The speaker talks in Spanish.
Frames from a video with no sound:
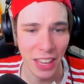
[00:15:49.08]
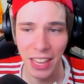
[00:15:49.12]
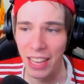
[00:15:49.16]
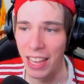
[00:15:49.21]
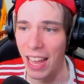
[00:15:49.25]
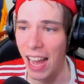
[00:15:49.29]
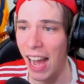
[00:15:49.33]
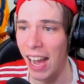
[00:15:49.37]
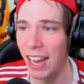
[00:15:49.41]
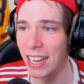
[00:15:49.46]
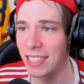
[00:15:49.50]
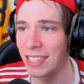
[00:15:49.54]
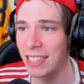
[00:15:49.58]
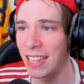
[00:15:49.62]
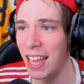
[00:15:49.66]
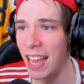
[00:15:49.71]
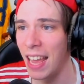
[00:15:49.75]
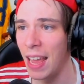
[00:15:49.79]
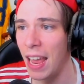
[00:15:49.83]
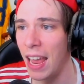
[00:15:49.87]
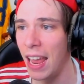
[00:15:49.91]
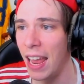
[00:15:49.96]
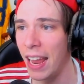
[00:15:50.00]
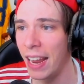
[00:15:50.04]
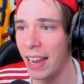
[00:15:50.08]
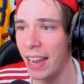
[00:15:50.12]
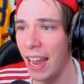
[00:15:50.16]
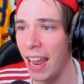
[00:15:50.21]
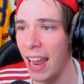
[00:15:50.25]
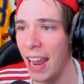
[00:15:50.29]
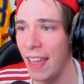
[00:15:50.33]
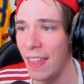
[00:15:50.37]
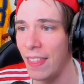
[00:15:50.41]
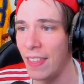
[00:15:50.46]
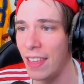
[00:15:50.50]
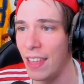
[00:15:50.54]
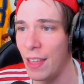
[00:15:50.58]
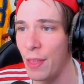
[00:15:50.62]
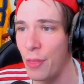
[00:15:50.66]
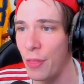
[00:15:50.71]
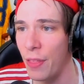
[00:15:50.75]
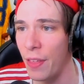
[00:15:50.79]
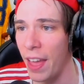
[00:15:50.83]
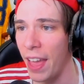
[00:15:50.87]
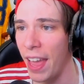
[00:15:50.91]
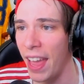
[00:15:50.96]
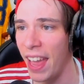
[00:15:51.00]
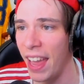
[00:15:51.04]
días de... ¿Qué
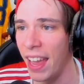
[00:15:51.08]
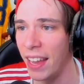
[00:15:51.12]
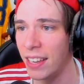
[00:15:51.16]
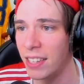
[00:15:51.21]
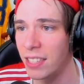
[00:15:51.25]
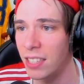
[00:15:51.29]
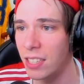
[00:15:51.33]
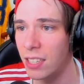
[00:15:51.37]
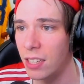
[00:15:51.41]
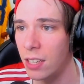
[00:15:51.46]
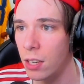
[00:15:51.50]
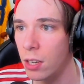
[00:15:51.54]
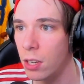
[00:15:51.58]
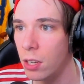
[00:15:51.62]
dices?